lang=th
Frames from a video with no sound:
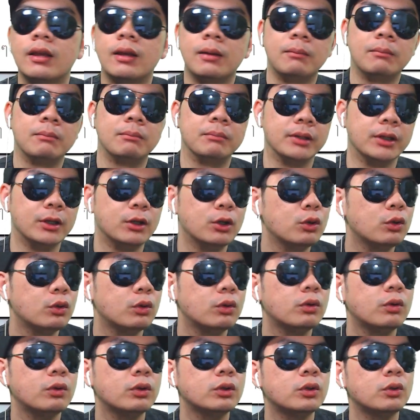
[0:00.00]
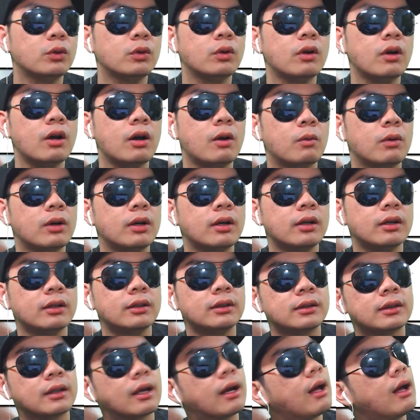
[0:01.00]
ไม่รู้ตัวว่า
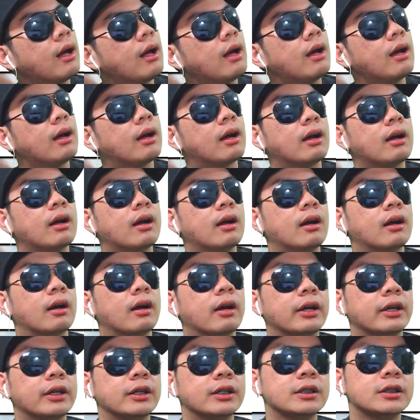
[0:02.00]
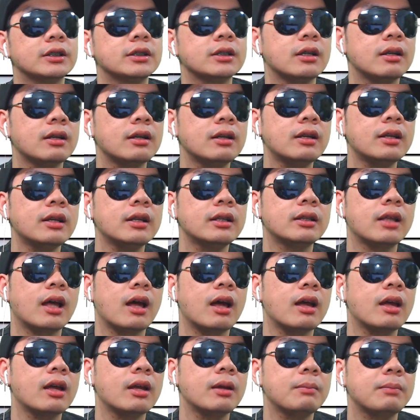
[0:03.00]
ตายฉันได้ตาย
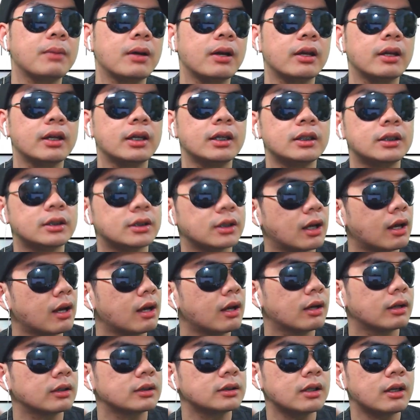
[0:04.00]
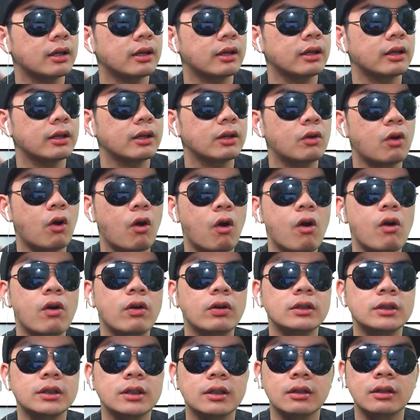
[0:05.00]
ไปจากใจของ
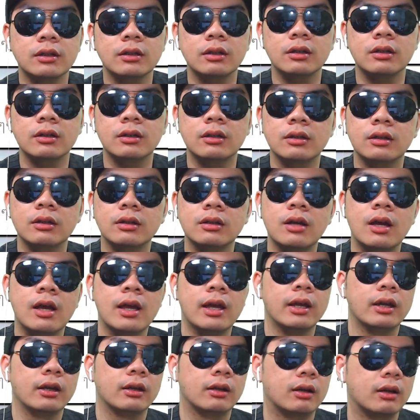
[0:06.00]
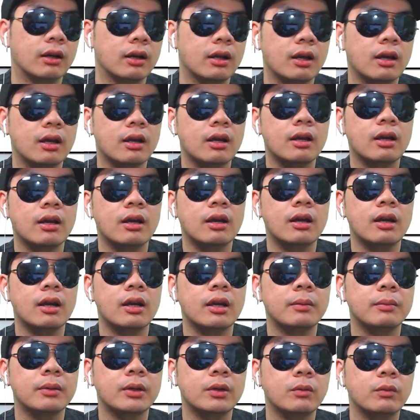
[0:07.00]
เธอกลายเป็
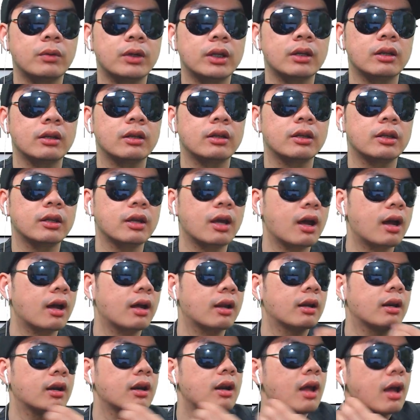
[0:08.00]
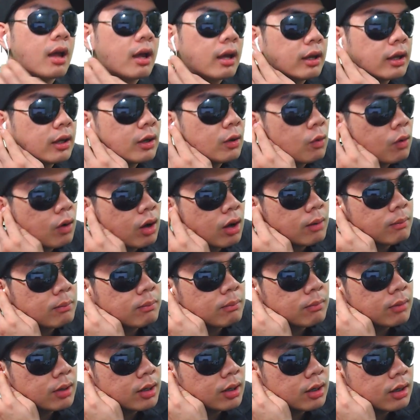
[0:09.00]
นวิญญาณไร้ความห
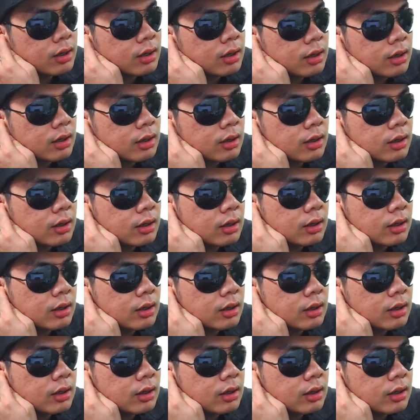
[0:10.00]
มาย